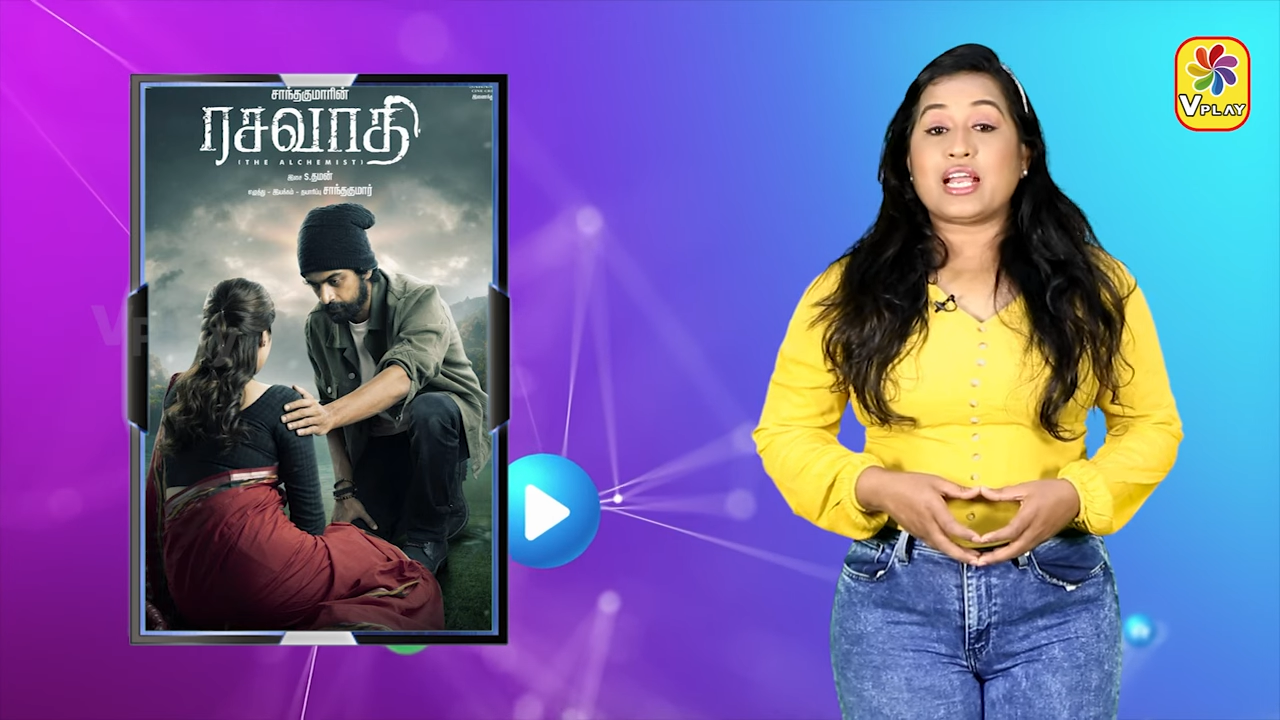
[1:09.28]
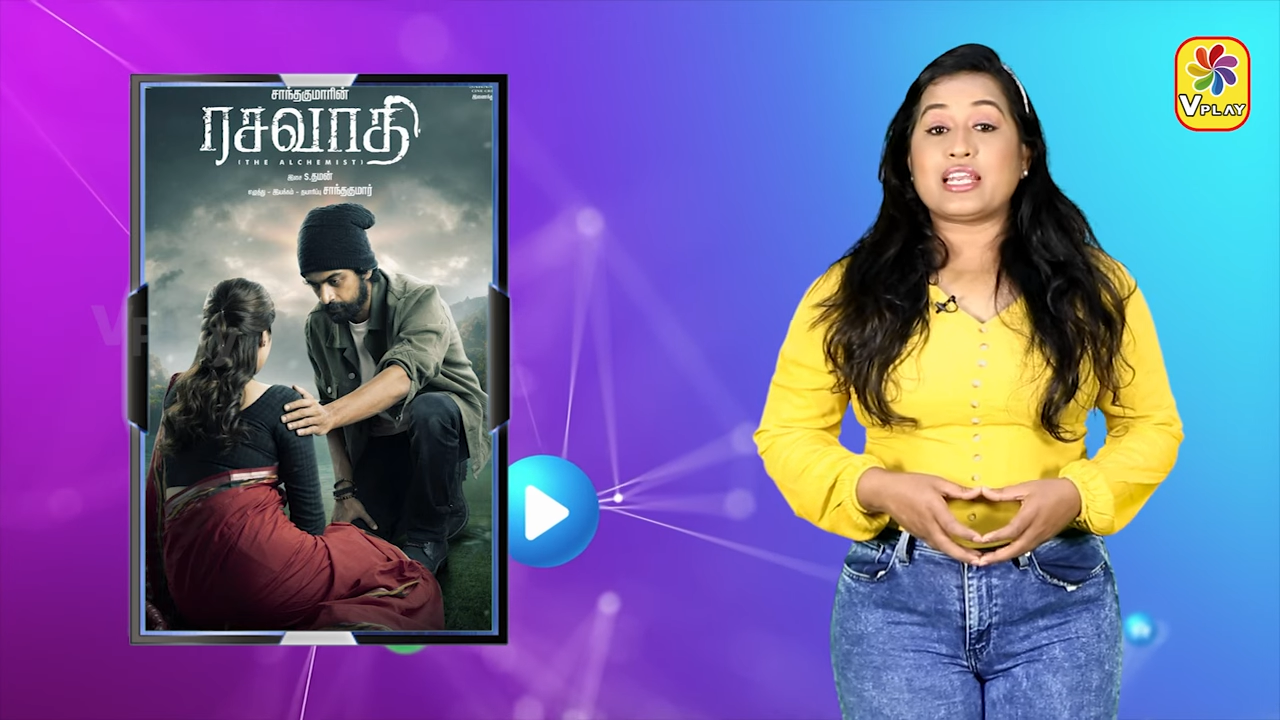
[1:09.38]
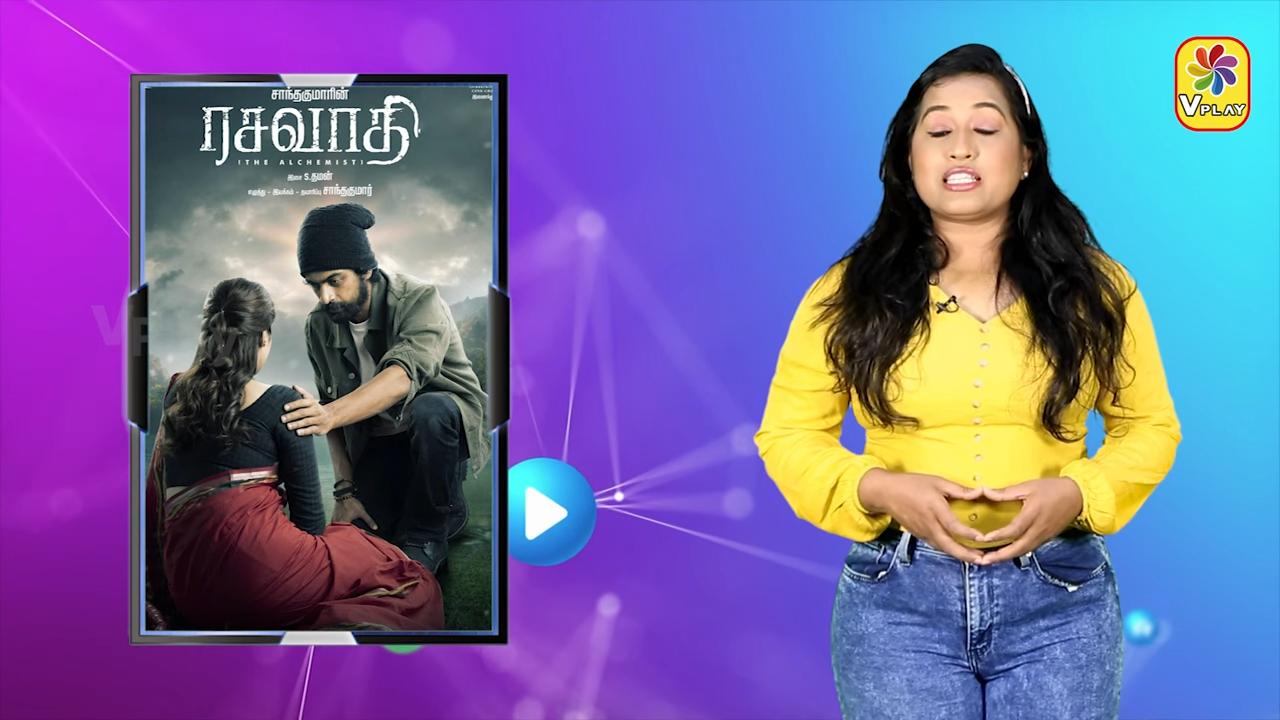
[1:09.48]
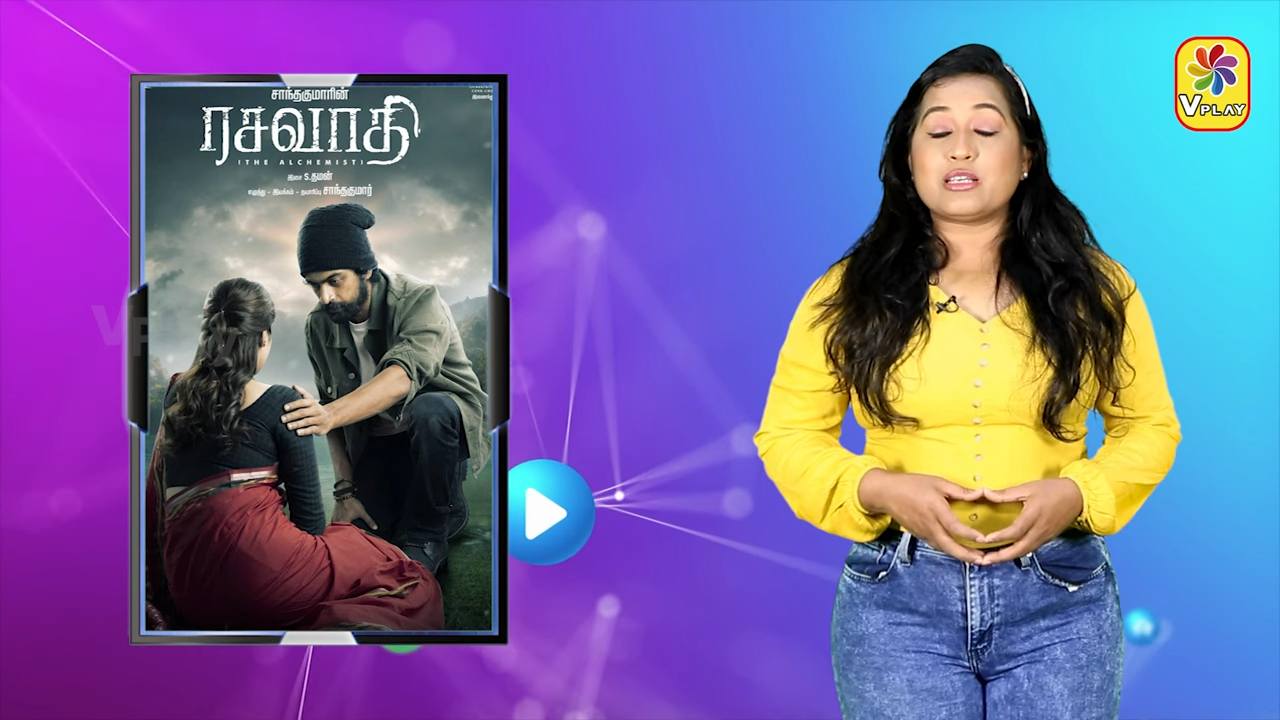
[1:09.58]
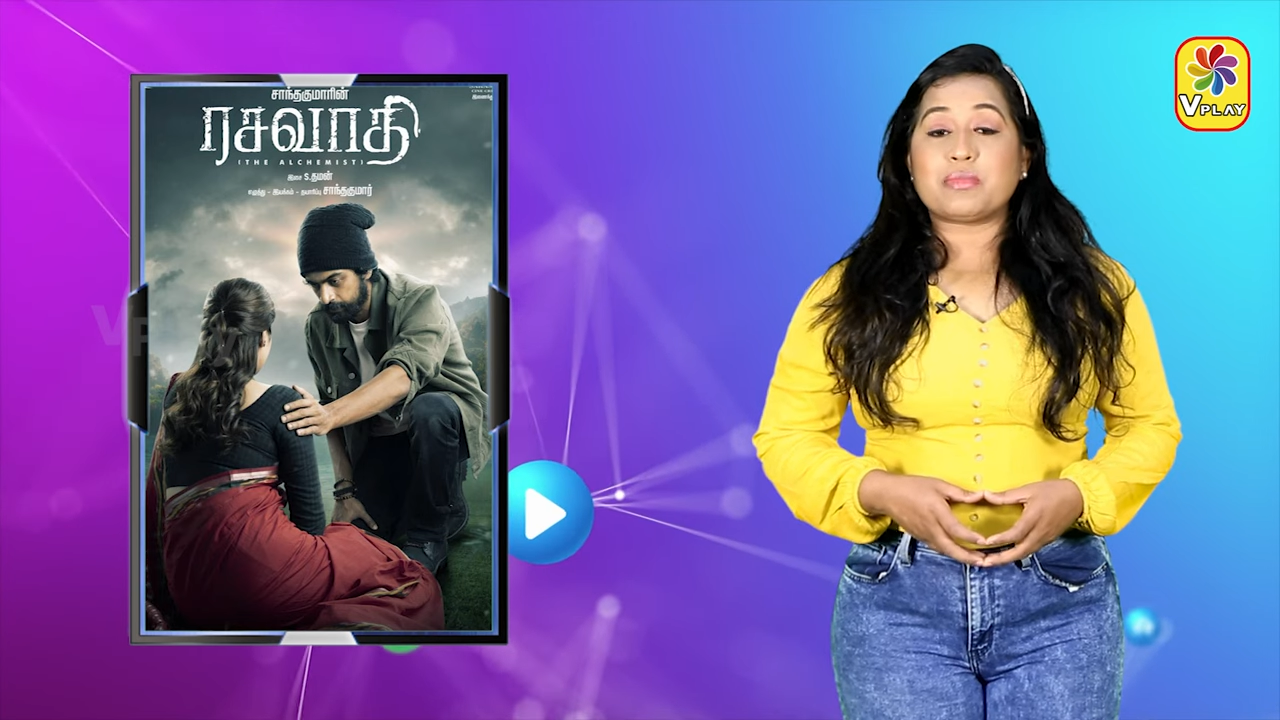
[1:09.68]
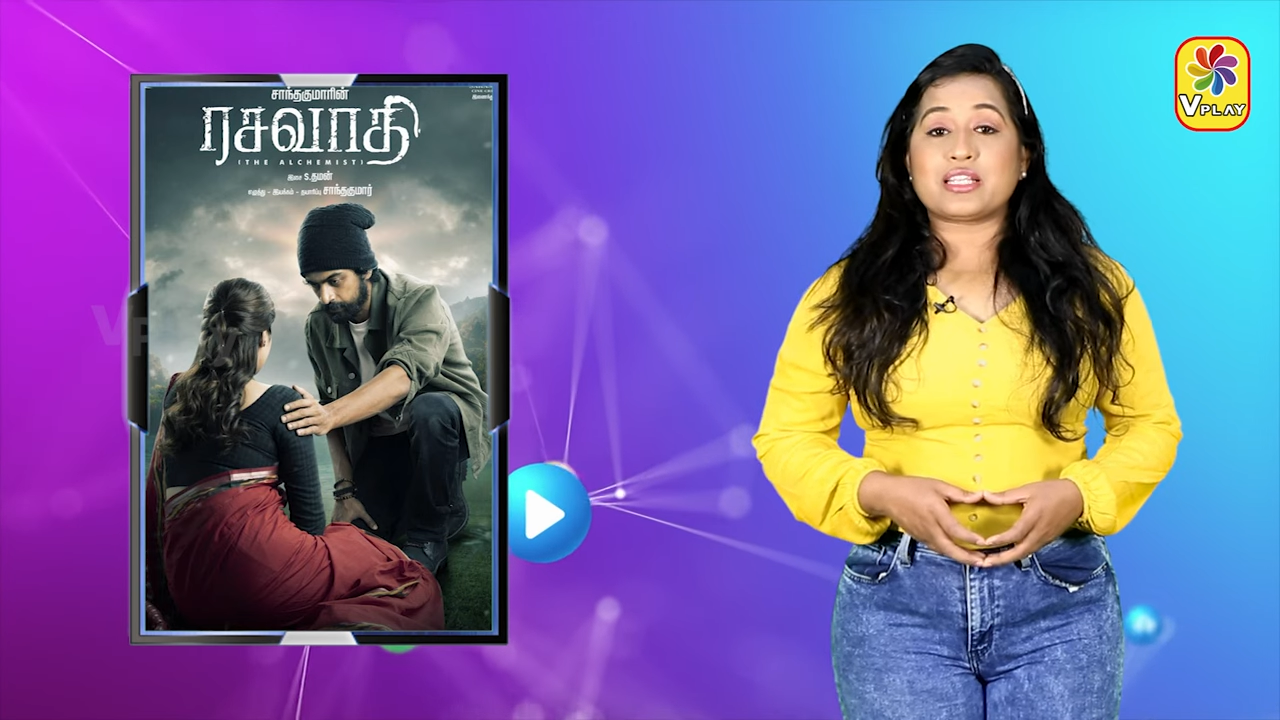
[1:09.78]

அண்ட் இந்த